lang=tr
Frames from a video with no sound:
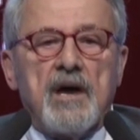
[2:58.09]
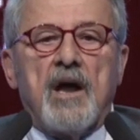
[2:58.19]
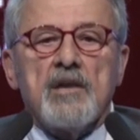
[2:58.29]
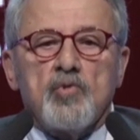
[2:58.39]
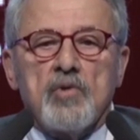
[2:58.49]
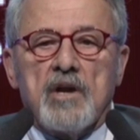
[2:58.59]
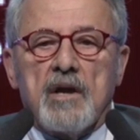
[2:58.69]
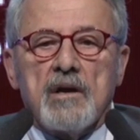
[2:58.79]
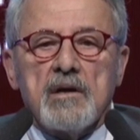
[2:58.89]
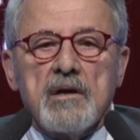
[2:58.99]
halk
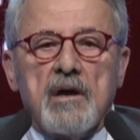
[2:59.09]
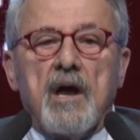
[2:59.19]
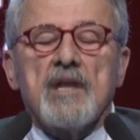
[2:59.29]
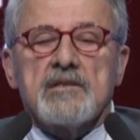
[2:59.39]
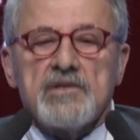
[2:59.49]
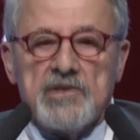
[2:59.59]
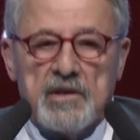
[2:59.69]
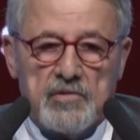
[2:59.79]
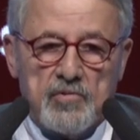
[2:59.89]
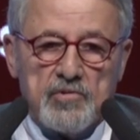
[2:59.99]
olarak aldırış
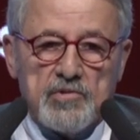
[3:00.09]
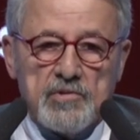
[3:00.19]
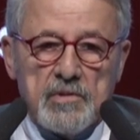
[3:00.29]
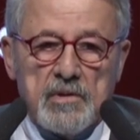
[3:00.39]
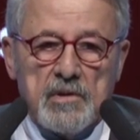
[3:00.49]
ediyoruz.